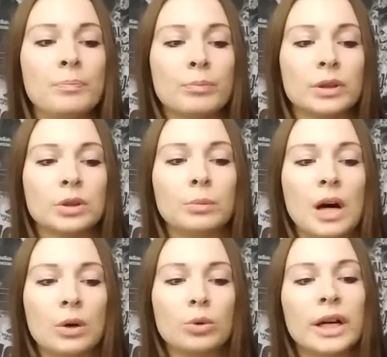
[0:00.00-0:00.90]
Потом
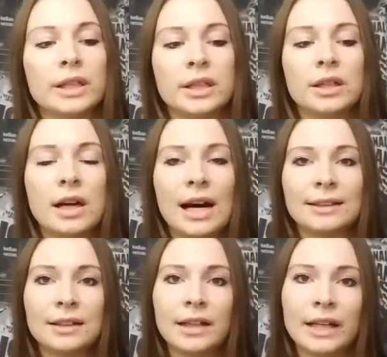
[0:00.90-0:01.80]
аккуратненько
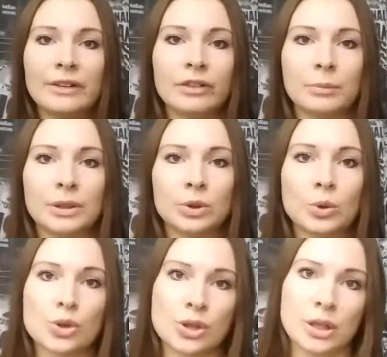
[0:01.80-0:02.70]
отклеиваем от
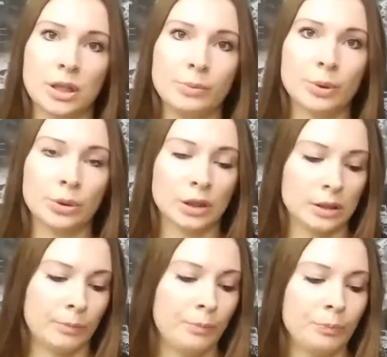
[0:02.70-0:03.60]
кожи
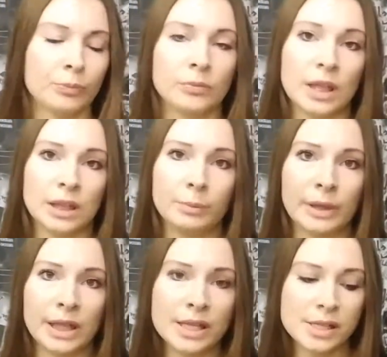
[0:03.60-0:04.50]
ребенка данный
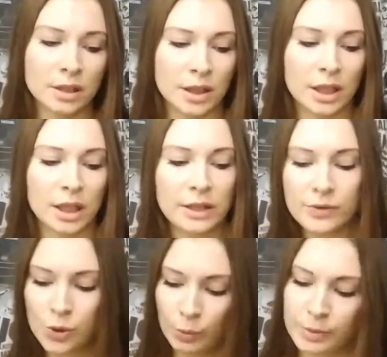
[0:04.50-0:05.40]
пакетик и
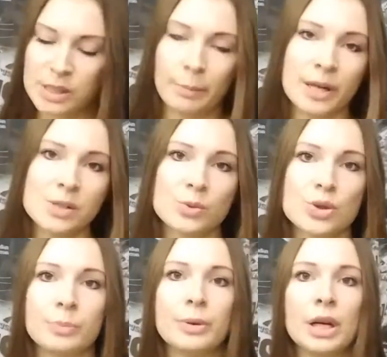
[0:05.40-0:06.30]
все безопасно
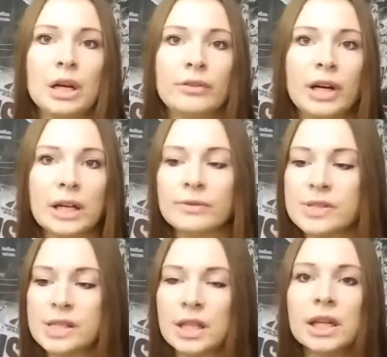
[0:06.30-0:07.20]
уже переливаем в
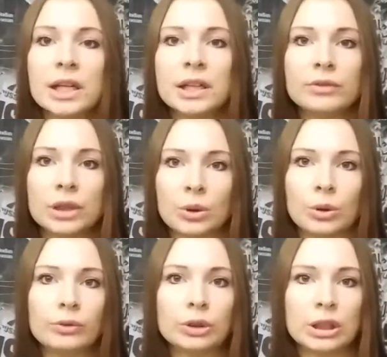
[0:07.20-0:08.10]
стерильный вот
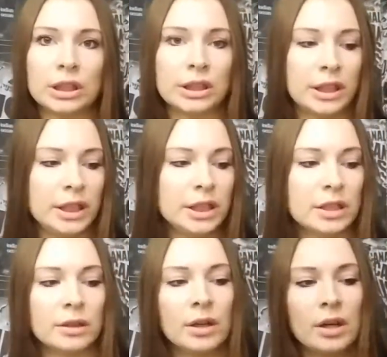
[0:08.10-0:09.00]
такой вот контейнер